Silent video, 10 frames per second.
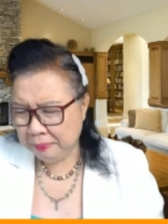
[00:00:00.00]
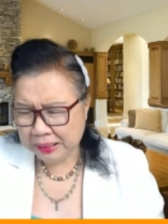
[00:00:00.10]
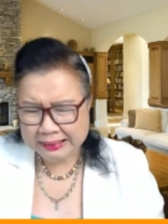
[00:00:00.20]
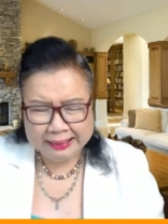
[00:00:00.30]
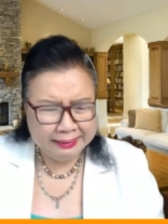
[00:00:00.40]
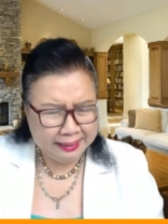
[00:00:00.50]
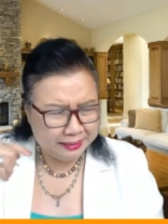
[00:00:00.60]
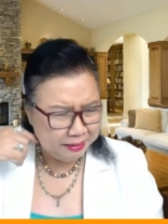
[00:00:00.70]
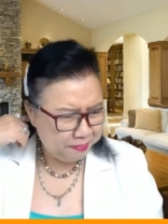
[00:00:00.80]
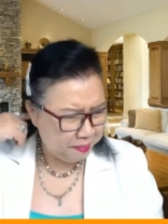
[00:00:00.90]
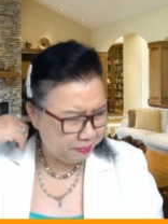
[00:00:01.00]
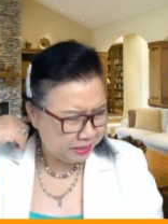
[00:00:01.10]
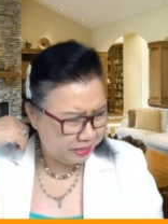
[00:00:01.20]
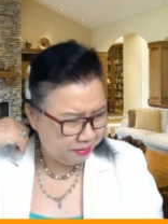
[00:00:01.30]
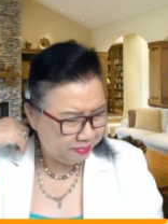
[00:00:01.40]
มันเครียดอย่างนี้พี่ปามา
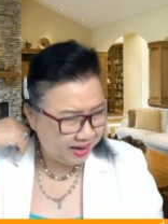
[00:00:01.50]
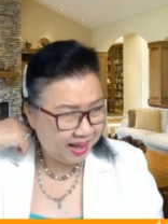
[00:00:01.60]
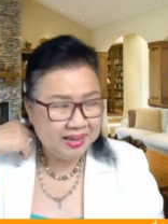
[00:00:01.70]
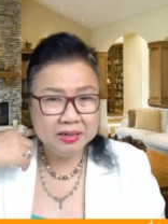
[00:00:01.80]
ยิ้มอะไร